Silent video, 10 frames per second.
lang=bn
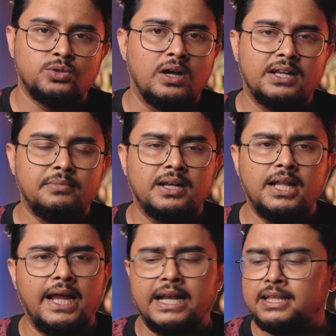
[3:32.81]
সো
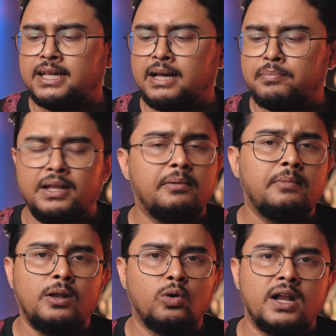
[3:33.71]
আলটিমেটলি এটা থেকে আপনি
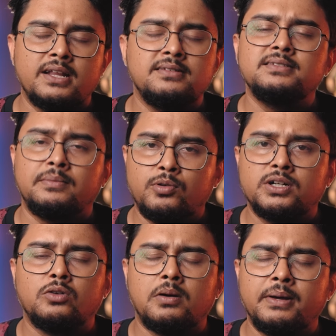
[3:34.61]
লো ল্যাটেন্সি
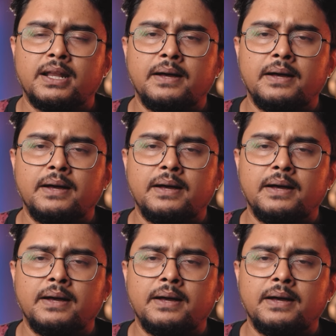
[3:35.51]
সাপোর্টটাও পাবেন